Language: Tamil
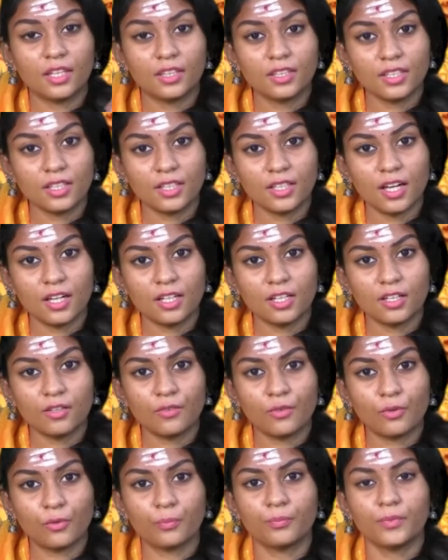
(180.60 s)

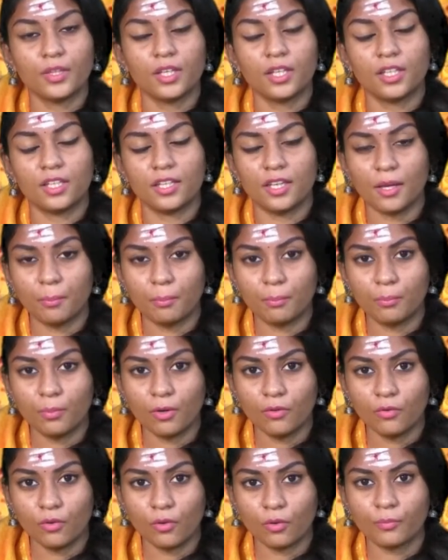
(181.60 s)
எதுக்காகவும்
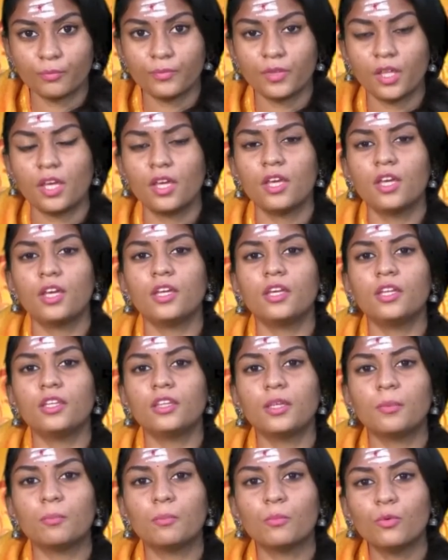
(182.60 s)
எப்போவும்
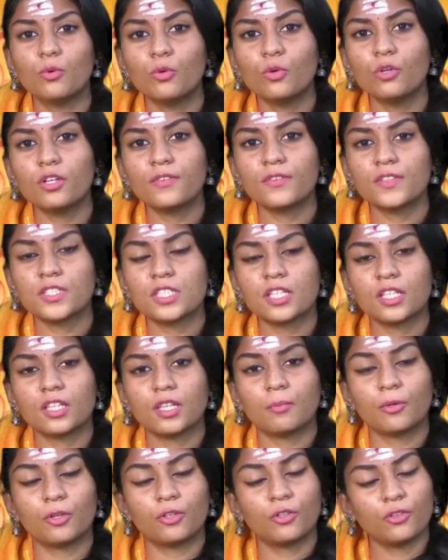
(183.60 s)
இந்த மூணு
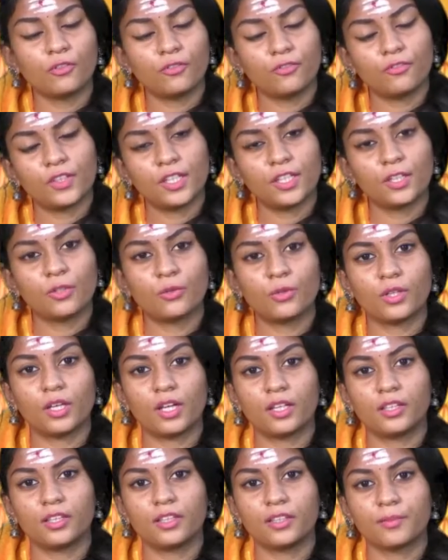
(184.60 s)
விஷயத்த மட்டும் விட்டு
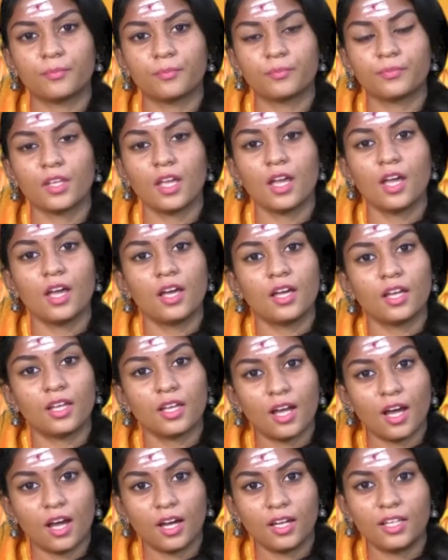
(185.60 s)
கொடுக்காதீங்க
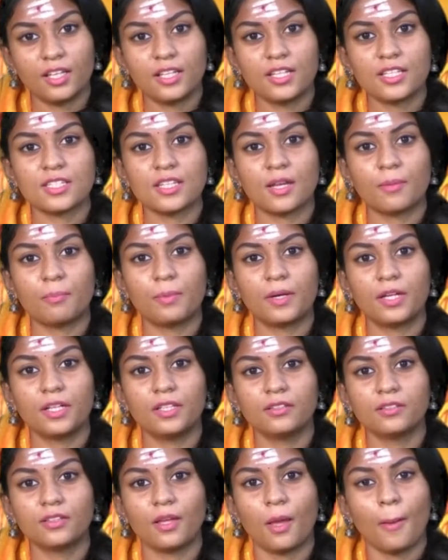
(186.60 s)
காலையில்
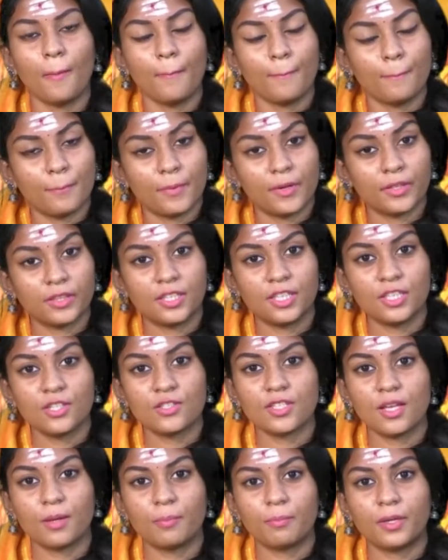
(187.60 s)
சாப்பாடு
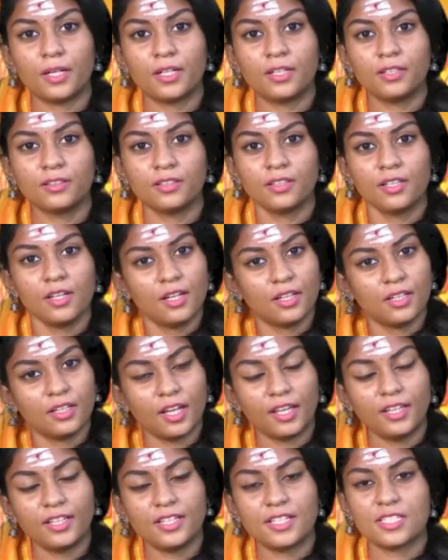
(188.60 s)
மதியம் சாப்பாடு
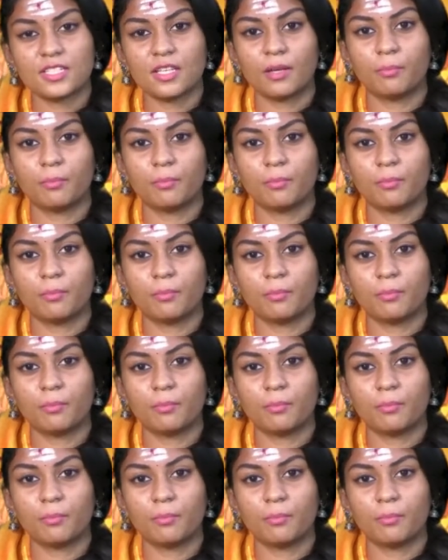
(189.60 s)
நைட்டு